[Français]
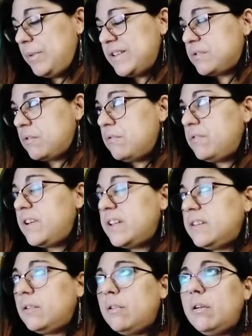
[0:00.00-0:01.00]
parce qu'en
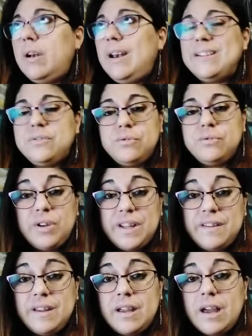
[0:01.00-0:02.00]
fait, la
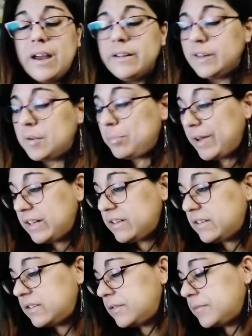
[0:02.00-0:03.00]
sonorité a un
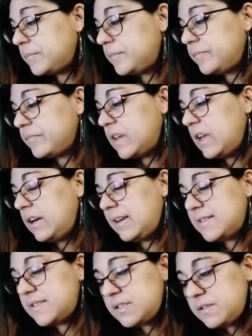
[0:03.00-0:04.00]
impact
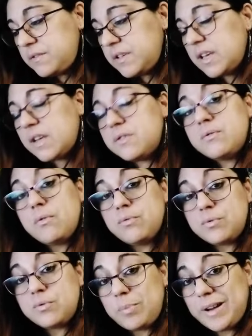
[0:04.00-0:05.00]
la
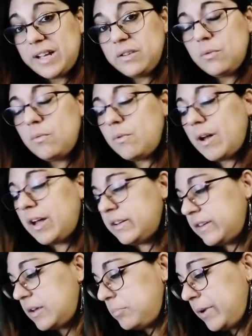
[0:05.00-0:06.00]
signification du prénom a
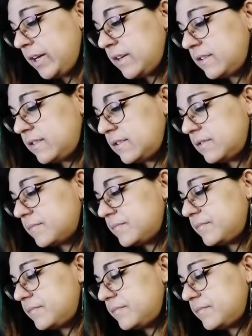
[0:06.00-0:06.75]
un impact